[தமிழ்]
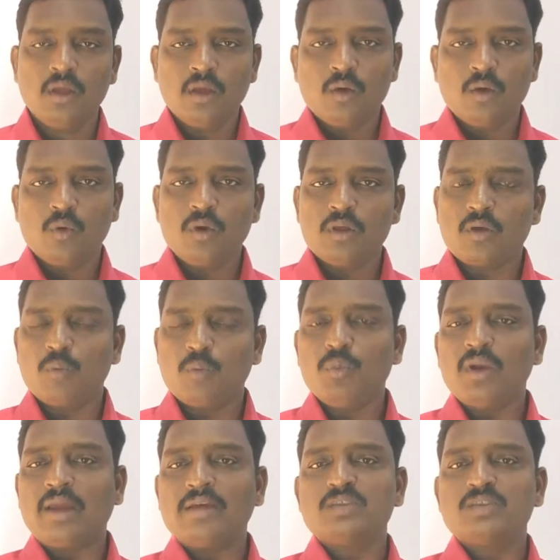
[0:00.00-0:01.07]
உங்களுக்கு ரொம்ப
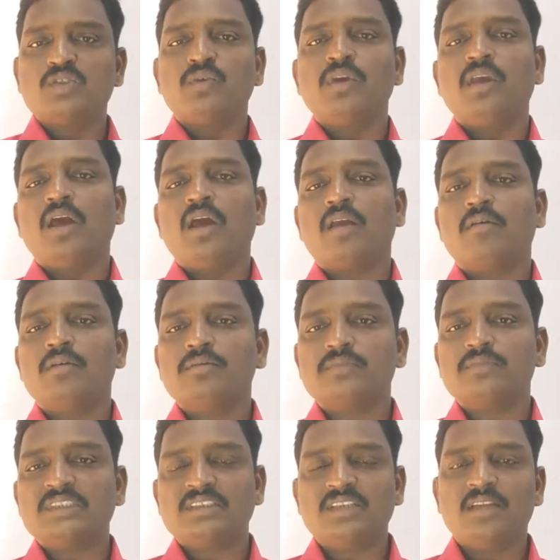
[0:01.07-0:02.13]
நகைச்சுவையாக இருக்கும்
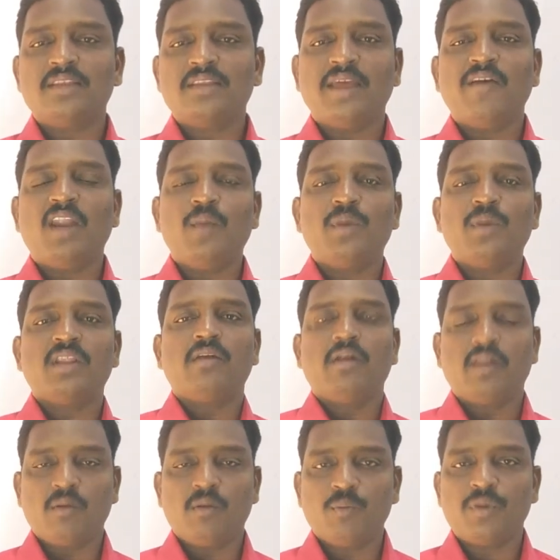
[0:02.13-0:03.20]
சே தேவையில்லாமல் அந்த
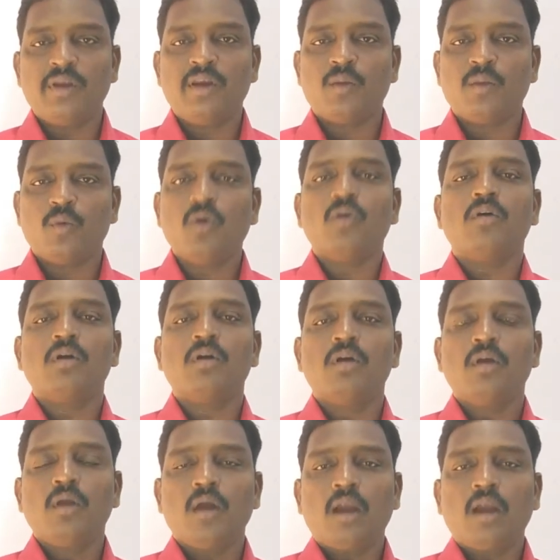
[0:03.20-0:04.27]
வேலையை நம்ம பண்ணிட்டோமோ
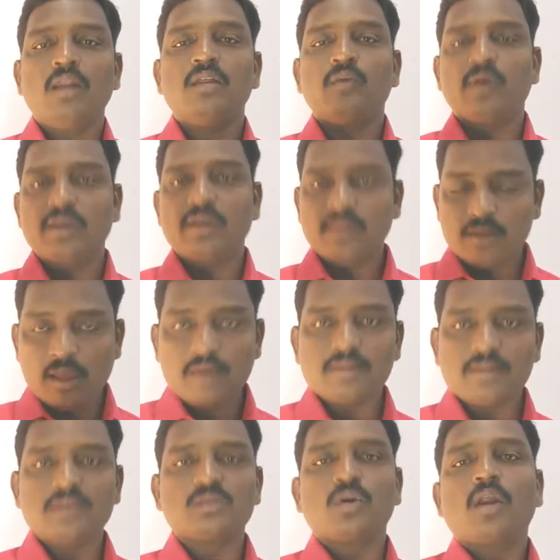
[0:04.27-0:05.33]
அல்லது இவங்க இதுக்காக
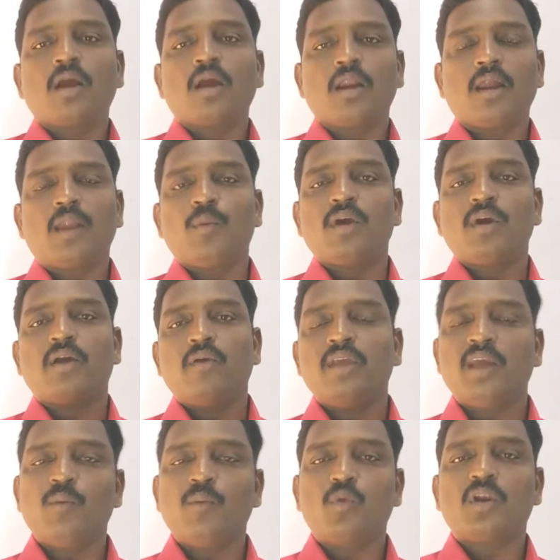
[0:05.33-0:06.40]
தான் சொன்னாங்களா நம்ம
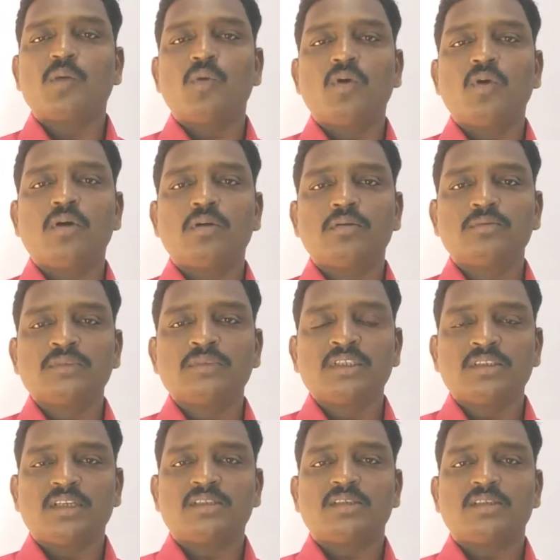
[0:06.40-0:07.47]
கவனிக்காமல் விட்டோமோ
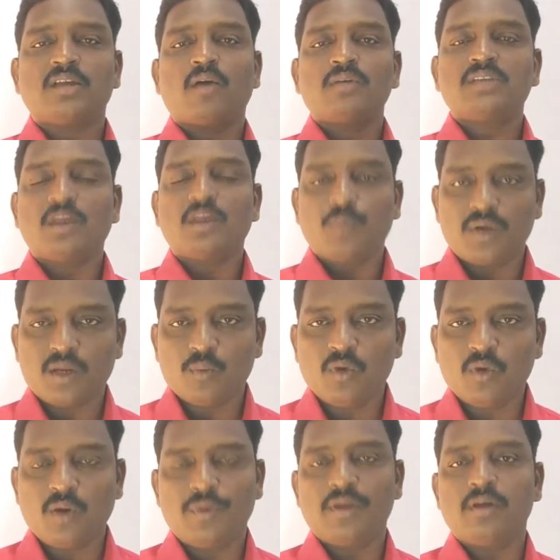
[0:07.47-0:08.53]
சச்சா அவசரப்பட்டமோ
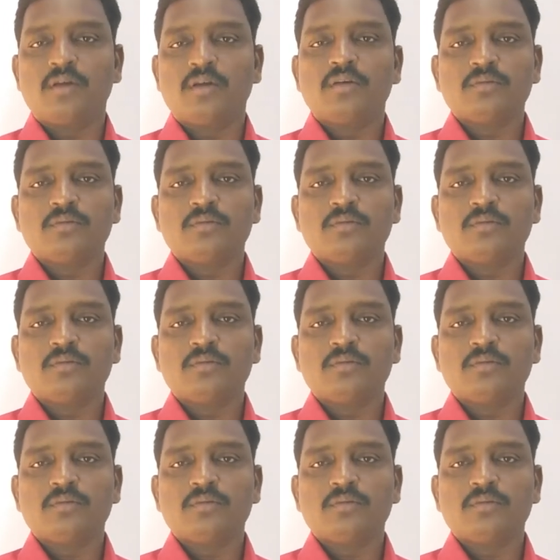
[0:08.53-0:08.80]
அப்படின்ட்டு